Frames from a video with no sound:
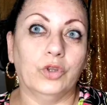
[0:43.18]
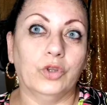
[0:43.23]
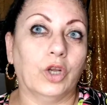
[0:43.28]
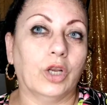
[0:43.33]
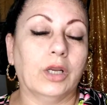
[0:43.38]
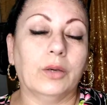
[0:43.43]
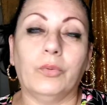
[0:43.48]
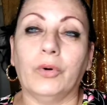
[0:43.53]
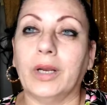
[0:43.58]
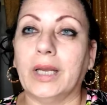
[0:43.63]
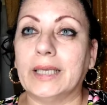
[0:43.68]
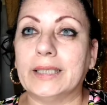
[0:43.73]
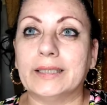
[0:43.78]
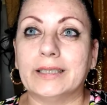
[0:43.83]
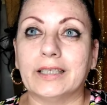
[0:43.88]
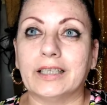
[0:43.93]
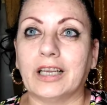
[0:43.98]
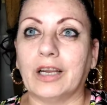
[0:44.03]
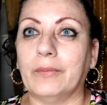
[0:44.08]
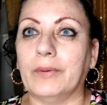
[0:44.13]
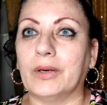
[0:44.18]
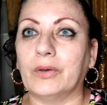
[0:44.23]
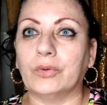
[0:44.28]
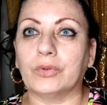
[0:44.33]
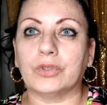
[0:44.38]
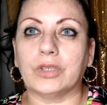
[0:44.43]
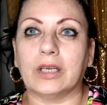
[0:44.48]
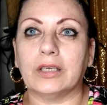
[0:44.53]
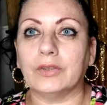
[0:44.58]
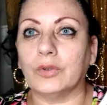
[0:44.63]
No les voy a decir que
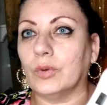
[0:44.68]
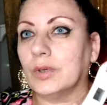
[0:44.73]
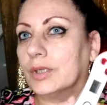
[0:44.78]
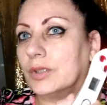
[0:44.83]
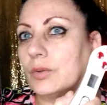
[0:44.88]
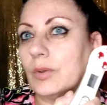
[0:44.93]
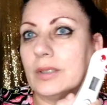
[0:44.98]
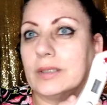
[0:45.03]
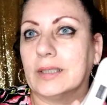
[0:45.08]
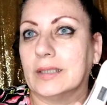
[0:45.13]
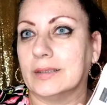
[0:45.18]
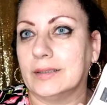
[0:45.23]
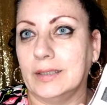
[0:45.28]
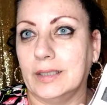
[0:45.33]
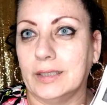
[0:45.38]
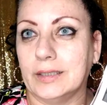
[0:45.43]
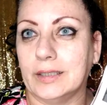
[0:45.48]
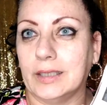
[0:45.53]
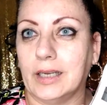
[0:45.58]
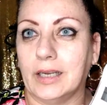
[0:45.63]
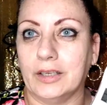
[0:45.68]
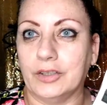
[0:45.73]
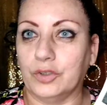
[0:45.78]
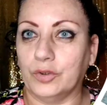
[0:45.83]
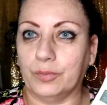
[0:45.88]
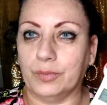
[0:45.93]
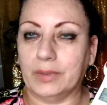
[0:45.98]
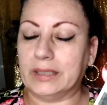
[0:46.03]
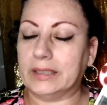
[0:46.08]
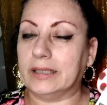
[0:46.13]
vengo usando esto hace 7
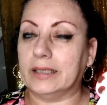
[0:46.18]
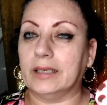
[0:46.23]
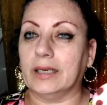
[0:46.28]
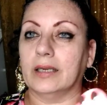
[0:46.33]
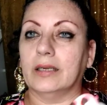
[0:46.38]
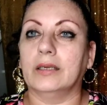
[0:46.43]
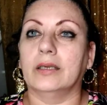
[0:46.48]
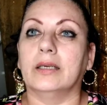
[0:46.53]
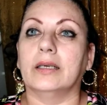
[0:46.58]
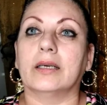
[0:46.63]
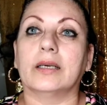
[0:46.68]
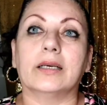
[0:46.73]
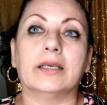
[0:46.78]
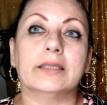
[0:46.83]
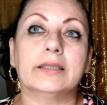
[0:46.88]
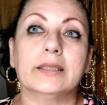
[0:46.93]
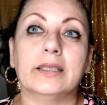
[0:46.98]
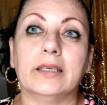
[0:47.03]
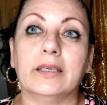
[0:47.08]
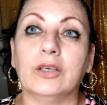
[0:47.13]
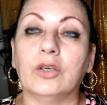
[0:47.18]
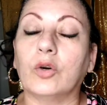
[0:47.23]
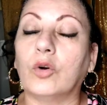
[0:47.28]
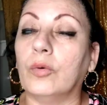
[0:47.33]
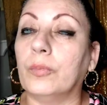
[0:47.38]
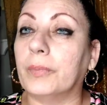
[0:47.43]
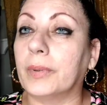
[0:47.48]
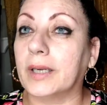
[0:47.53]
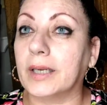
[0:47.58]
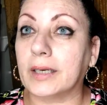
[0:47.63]
años, mentira. Recién lo
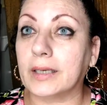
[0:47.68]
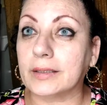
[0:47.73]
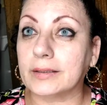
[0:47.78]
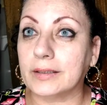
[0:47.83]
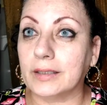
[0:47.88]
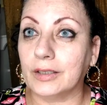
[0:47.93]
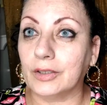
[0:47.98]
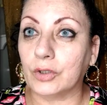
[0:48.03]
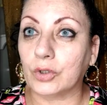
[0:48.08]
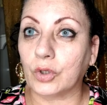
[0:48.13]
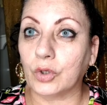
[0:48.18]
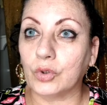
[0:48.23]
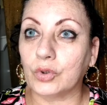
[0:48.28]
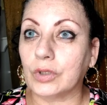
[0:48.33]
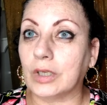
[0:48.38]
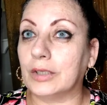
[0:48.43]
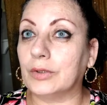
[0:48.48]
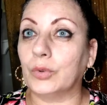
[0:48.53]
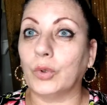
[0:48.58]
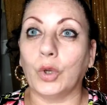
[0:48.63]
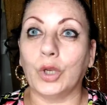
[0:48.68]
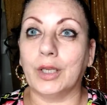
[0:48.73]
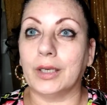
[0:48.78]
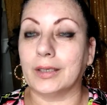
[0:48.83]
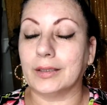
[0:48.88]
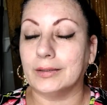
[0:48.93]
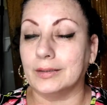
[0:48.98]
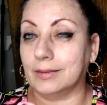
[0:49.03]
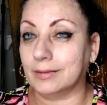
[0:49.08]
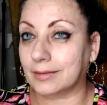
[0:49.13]
compré, y recién lo estoy usando y
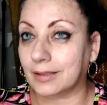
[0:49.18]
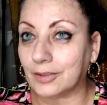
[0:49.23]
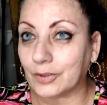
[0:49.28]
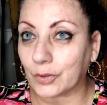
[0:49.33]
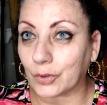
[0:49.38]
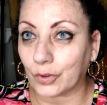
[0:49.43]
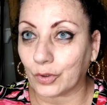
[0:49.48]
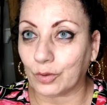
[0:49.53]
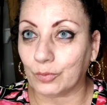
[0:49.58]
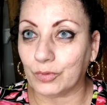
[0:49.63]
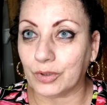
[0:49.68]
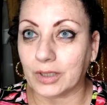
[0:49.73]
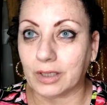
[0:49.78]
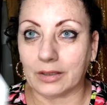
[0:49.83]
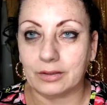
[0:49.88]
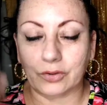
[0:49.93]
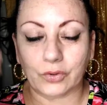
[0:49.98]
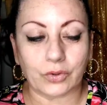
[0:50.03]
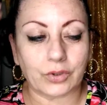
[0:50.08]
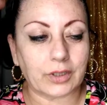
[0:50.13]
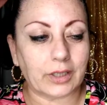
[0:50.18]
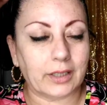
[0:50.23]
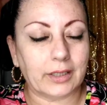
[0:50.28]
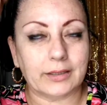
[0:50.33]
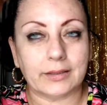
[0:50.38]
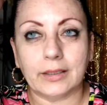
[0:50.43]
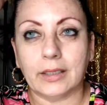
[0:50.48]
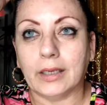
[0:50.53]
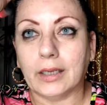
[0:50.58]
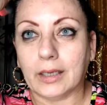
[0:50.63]
recién se lo estoy comunicando a
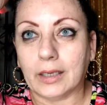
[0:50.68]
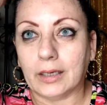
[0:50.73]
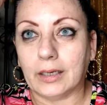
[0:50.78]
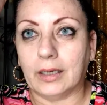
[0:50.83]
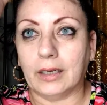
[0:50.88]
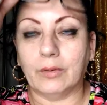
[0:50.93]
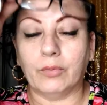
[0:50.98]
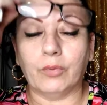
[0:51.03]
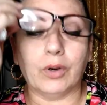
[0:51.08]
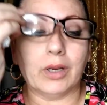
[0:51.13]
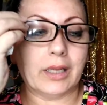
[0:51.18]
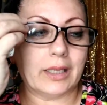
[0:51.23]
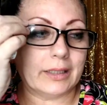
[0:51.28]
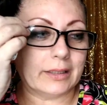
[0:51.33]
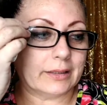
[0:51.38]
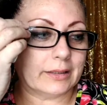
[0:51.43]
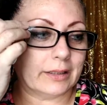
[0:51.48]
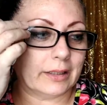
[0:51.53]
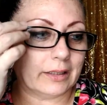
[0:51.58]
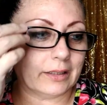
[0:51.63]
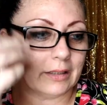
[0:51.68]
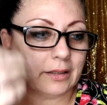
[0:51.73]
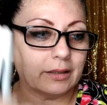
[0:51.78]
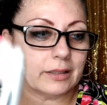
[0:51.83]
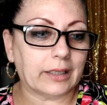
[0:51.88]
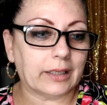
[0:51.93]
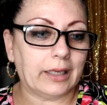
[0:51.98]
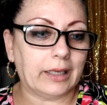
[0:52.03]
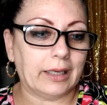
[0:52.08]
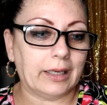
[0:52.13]
ustedes. Les voy a decir
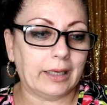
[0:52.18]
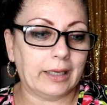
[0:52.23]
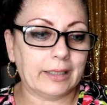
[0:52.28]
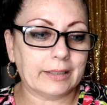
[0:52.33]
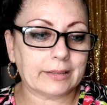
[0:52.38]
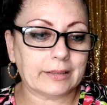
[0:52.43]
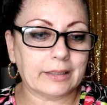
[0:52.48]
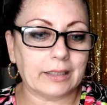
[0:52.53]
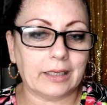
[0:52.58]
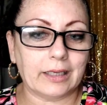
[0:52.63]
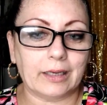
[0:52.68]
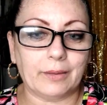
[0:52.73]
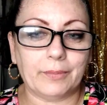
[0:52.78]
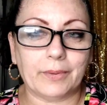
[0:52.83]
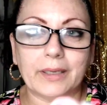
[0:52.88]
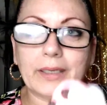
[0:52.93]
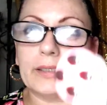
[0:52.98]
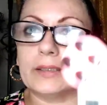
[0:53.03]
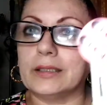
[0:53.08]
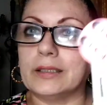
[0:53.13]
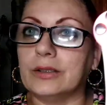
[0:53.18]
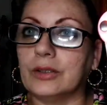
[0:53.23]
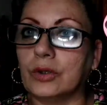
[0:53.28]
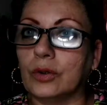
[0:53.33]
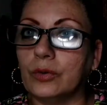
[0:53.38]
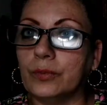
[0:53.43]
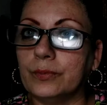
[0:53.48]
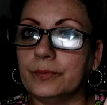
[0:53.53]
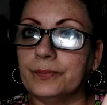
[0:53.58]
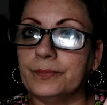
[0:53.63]
que este es
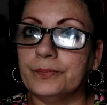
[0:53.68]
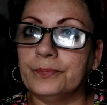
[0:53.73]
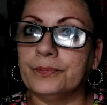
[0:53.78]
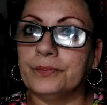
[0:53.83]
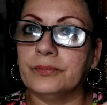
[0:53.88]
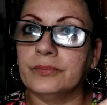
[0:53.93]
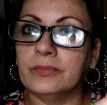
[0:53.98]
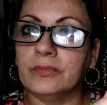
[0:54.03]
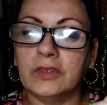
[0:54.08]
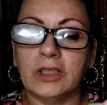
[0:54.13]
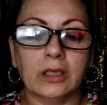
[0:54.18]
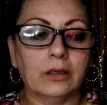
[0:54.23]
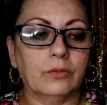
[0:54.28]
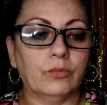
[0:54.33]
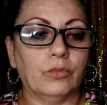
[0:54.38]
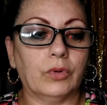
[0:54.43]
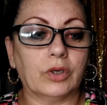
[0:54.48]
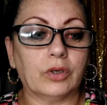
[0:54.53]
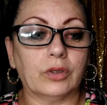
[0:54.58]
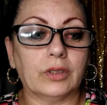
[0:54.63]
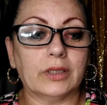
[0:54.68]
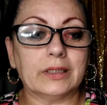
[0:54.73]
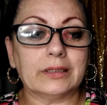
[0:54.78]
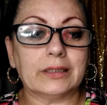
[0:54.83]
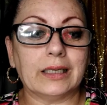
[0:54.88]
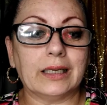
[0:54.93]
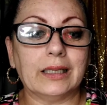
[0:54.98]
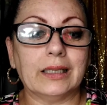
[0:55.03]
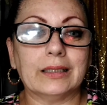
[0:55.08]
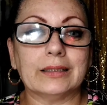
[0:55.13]
baratito. bueno, de
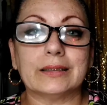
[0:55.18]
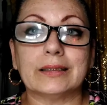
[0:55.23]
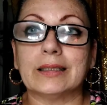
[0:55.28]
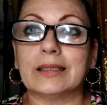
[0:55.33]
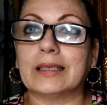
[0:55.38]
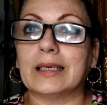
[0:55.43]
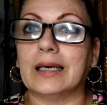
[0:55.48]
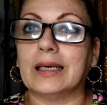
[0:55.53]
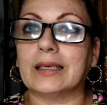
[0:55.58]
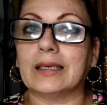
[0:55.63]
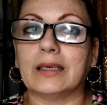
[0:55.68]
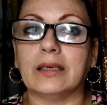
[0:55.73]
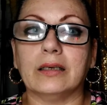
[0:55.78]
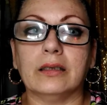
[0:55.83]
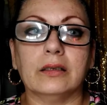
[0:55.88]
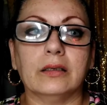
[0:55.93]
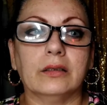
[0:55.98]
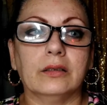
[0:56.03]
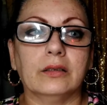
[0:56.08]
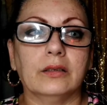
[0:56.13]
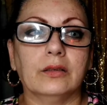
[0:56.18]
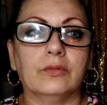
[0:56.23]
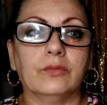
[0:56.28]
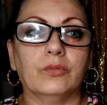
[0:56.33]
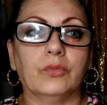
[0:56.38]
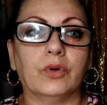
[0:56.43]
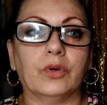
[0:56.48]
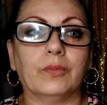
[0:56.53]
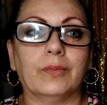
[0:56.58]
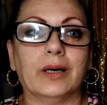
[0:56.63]
entrada se carga
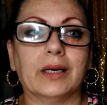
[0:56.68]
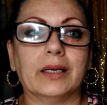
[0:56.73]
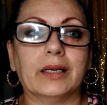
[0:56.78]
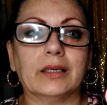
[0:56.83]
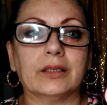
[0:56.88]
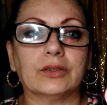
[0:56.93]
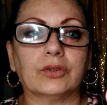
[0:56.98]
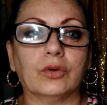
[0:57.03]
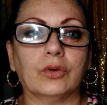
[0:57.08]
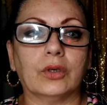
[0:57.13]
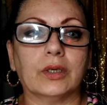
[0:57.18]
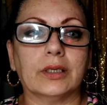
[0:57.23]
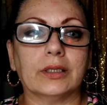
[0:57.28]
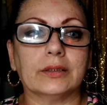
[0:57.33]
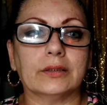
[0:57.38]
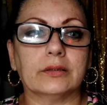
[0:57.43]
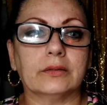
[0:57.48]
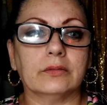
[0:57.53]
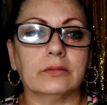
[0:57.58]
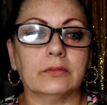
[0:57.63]
por varias horas.